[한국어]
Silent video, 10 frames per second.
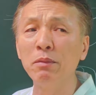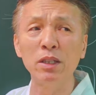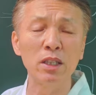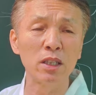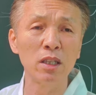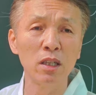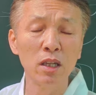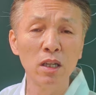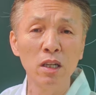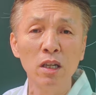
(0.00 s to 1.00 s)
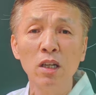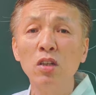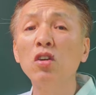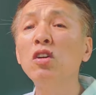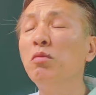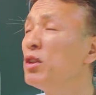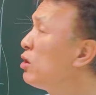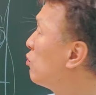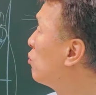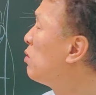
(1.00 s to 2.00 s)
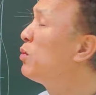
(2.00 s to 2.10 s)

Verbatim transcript: 하면 되지. 여러분이 누굴